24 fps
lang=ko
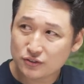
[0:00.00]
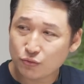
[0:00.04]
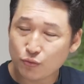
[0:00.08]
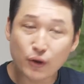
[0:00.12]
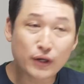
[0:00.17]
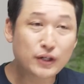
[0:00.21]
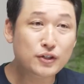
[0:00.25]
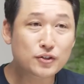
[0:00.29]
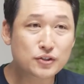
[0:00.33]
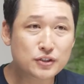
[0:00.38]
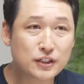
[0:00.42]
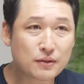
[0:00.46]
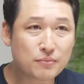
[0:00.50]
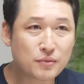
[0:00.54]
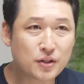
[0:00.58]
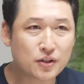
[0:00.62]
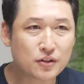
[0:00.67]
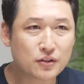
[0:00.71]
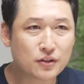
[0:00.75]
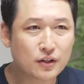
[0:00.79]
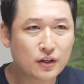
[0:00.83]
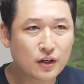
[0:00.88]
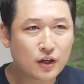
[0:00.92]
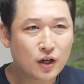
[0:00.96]
왜
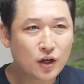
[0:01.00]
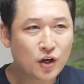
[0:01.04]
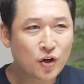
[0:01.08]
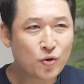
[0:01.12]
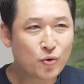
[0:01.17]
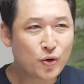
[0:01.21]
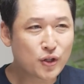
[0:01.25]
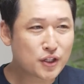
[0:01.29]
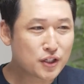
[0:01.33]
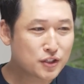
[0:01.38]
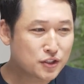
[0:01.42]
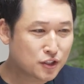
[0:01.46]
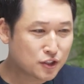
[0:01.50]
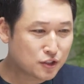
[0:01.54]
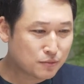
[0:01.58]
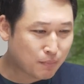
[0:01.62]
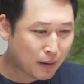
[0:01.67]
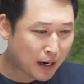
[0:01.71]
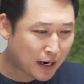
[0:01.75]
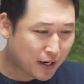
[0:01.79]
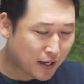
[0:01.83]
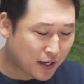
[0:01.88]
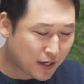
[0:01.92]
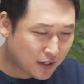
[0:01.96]
그러냐면 회사채를
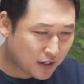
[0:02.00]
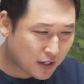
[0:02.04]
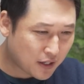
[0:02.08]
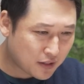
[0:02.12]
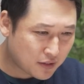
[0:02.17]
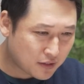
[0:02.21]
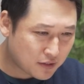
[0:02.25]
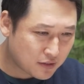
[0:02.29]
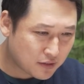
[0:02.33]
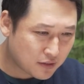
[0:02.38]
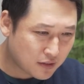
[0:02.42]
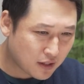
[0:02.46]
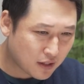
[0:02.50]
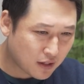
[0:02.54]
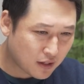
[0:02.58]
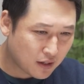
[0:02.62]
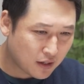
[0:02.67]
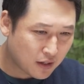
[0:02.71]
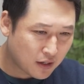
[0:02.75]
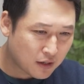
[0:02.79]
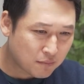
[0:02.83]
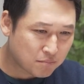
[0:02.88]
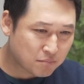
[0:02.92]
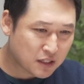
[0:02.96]

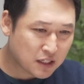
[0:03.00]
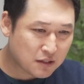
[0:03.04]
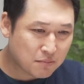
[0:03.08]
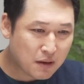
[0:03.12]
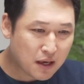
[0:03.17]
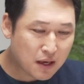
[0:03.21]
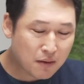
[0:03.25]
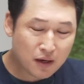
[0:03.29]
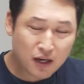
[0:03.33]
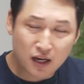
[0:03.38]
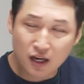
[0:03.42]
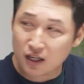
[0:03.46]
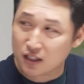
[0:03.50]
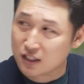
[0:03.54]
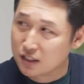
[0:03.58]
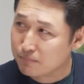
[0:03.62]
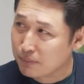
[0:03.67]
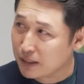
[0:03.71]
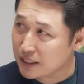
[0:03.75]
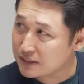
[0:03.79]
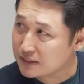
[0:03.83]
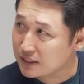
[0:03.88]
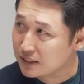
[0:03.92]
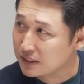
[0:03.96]
발행했는데 미매각이
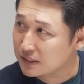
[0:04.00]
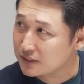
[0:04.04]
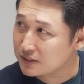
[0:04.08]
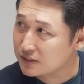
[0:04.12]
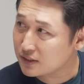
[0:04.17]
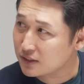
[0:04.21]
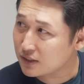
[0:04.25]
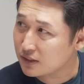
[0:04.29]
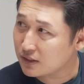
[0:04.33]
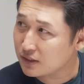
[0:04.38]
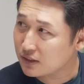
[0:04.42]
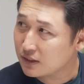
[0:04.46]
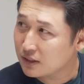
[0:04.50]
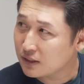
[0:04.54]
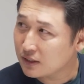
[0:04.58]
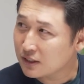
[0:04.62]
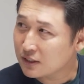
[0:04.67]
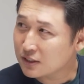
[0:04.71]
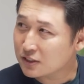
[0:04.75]
발생했어요. 네.